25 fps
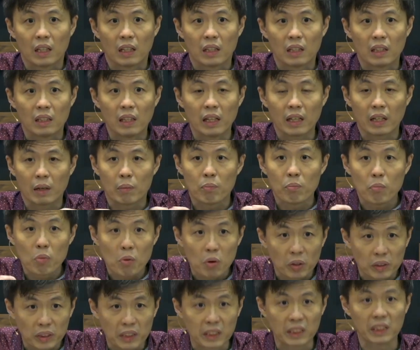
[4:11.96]
那个
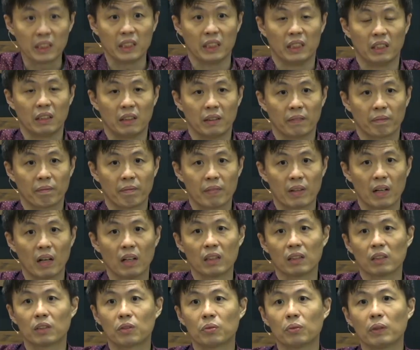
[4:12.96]
默契
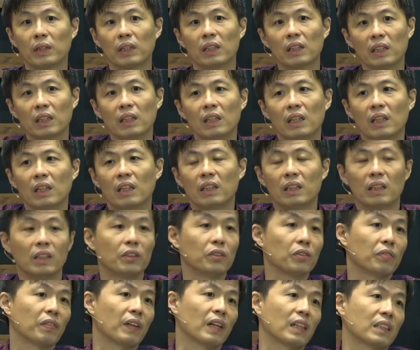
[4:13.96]
啊，所以
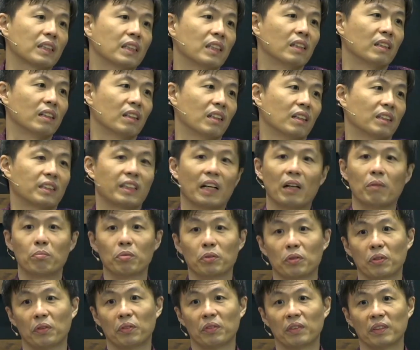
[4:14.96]
你就发现啊讲
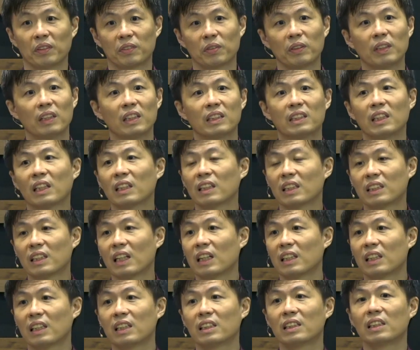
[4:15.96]
不通。所以呢，这样的
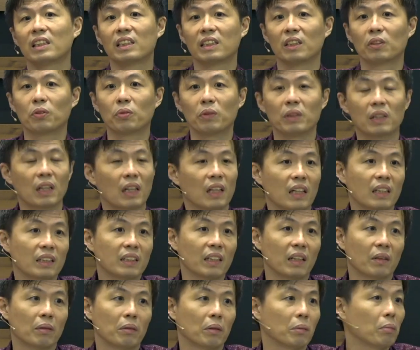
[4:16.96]
家庭信息对他来
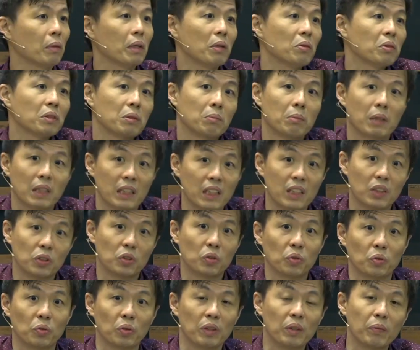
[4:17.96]
讲你没有什么益
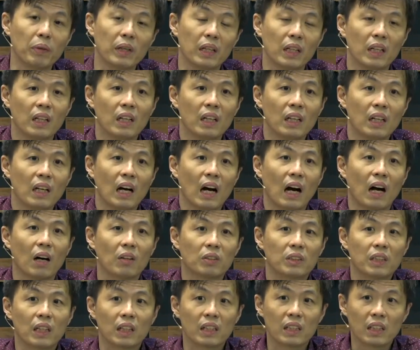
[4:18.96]
处，因为
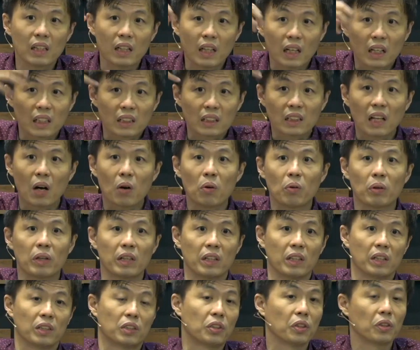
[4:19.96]
好像那个道
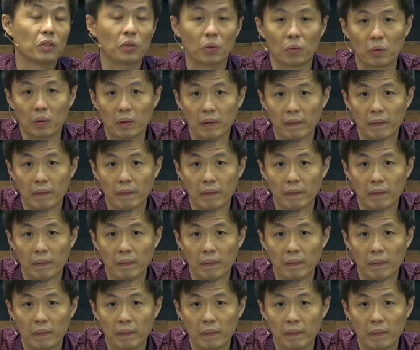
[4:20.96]
理是懂，